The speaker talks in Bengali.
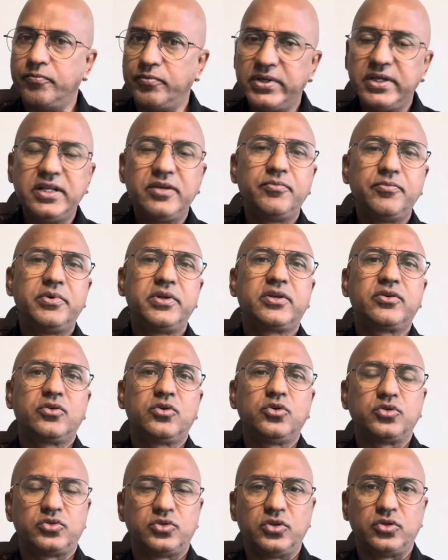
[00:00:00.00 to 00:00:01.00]
বিএনপির
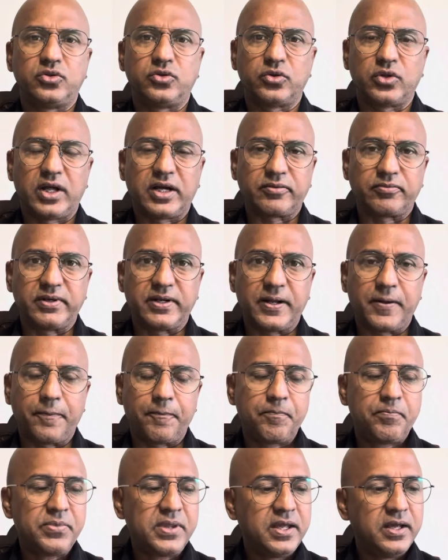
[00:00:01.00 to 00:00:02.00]
কোনো অস্তিত্ব থাকবে না
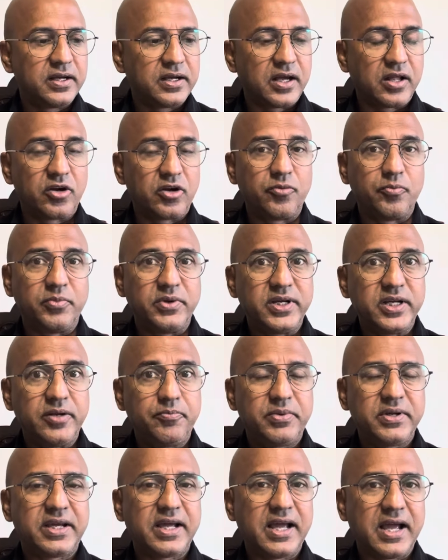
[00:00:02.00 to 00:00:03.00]
কারণ
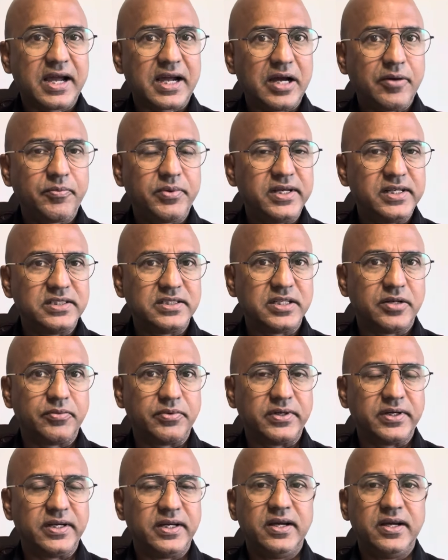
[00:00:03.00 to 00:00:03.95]
বিএনপিকে একা পেয়ে যাবে